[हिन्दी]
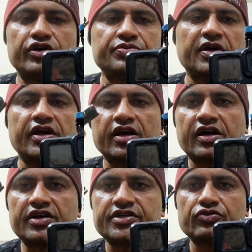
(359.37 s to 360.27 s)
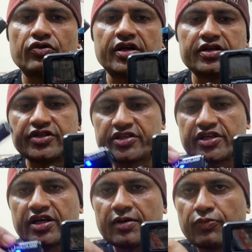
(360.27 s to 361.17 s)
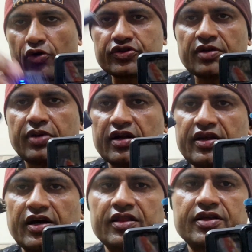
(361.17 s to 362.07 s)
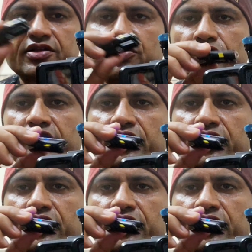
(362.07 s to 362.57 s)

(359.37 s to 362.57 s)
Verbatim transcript: इसमें एक खासियत हो रहा है जैसे ही आप बॉक्स से बाहर निकालते हैं तो ये